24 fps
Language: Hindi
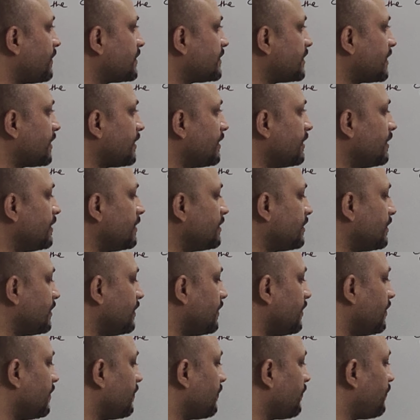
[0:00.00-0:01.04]
पर सेकेंड ही थी
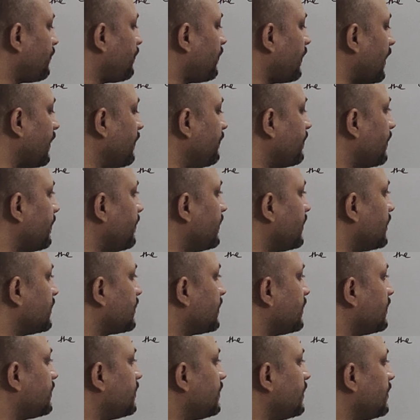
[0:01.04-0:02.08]
5 पे भी
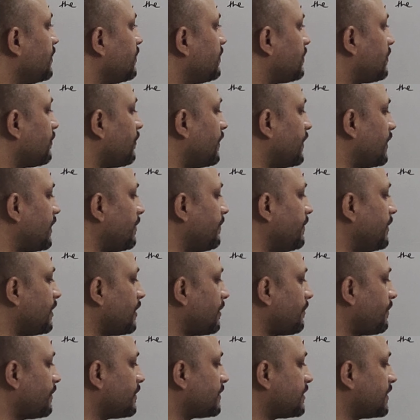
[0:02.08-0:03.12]
कितनी थी 20
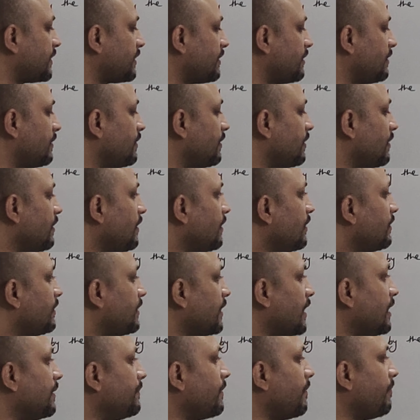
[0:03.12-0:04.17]
मीटर पर सेकेंड
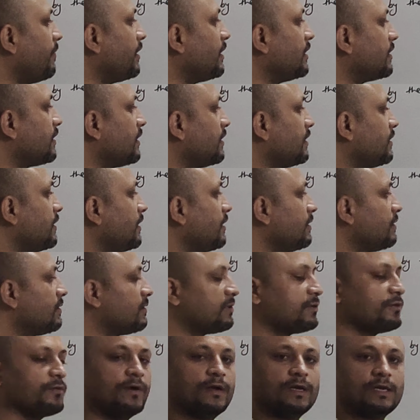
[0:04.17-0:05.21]
टेन पे भी कितनी थी
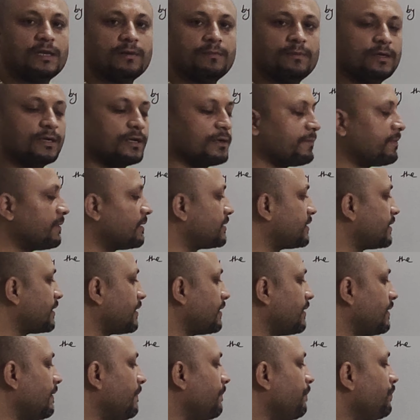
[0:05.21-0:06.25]
ट्वेंटी मीटर पर
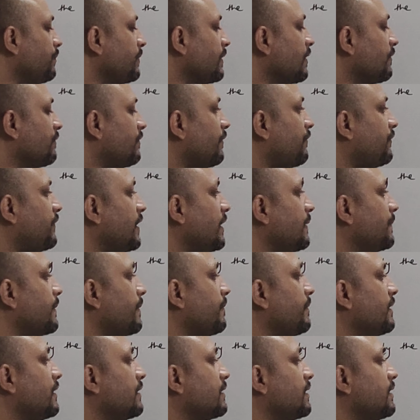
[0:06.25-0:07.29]
सेकेंड फिफ्टीन पे
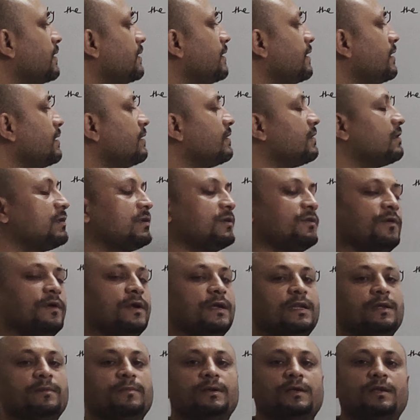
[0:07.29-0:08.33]
भी कितनी थी
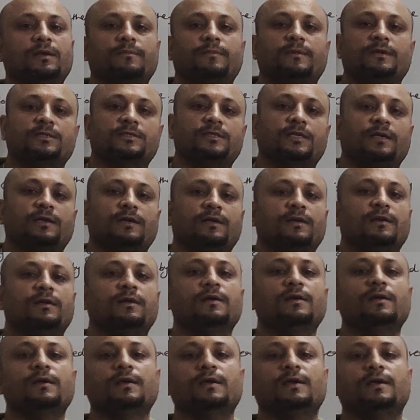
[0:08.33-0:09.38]
ट्वेंटी मीटर पर
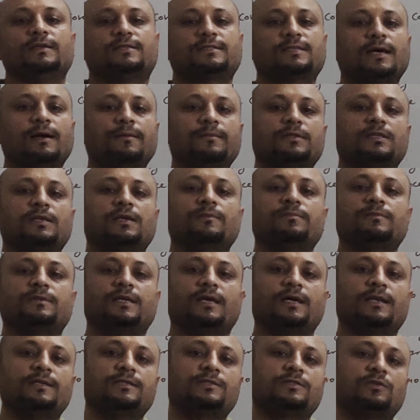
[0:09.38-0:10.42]
सेकेंड इसका मतलब
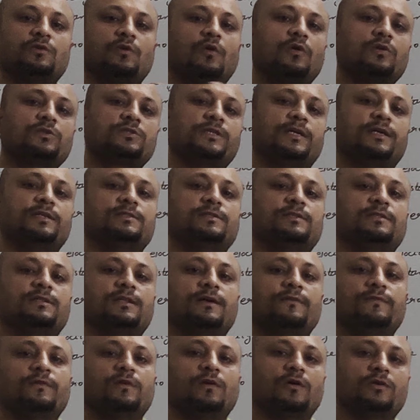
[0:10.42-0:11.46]
देर इज नो चेंज इन
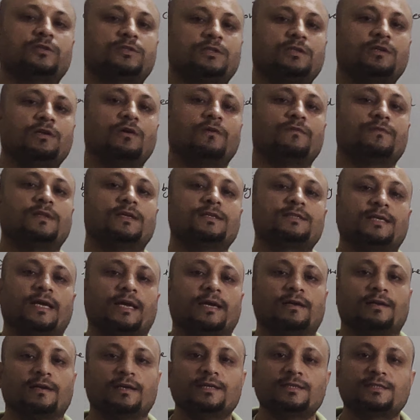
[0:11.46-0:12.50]
द वेलोसिटी ऑफ द
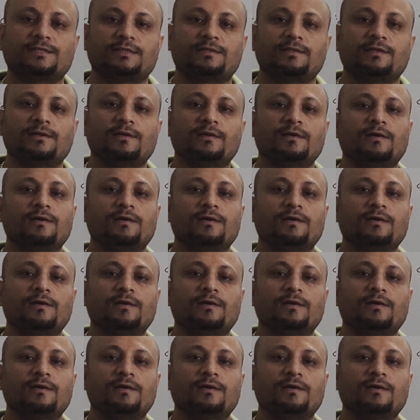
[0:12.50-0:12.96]
साइक्लिस्ट